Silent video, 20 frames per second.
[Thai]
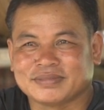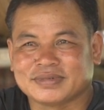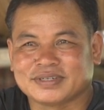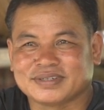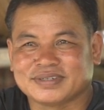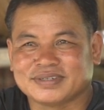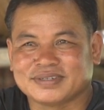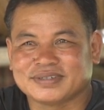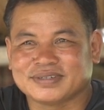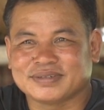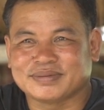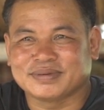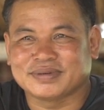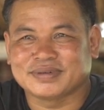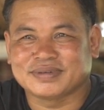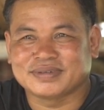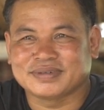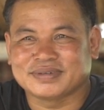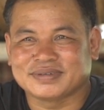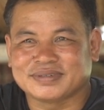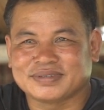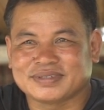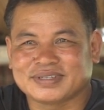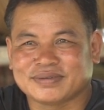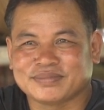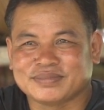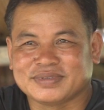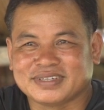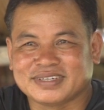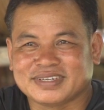มันก็พอ
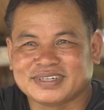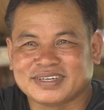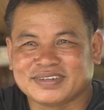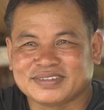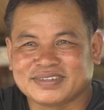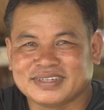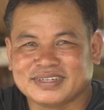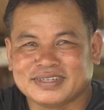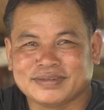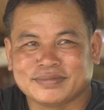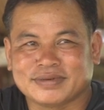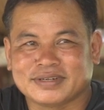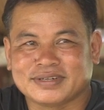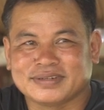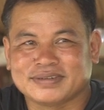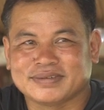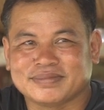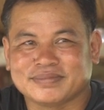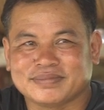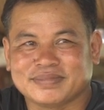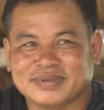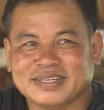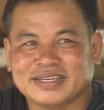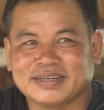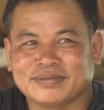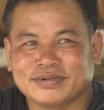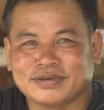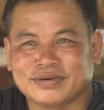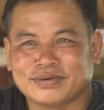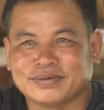ทำเยอะแล้วตอนนี้มันเพี
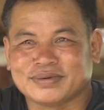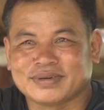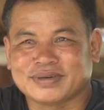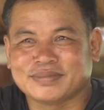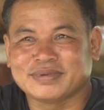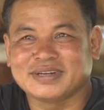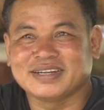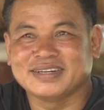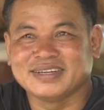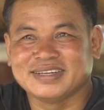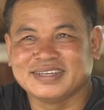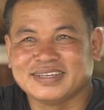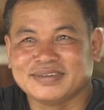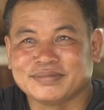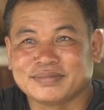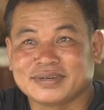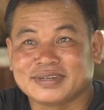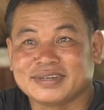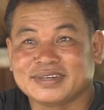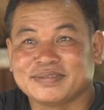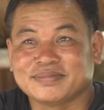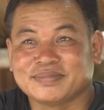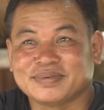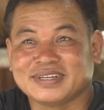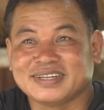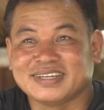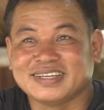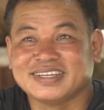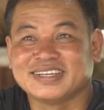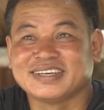ยมันลงก็ไม่ได้ดี มันก็เลย
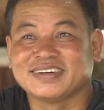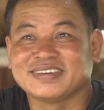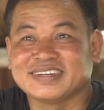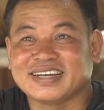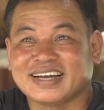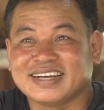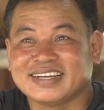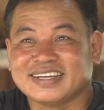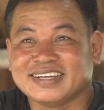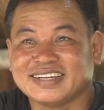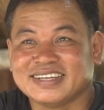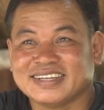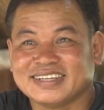เป็นนี้เขาใหญ่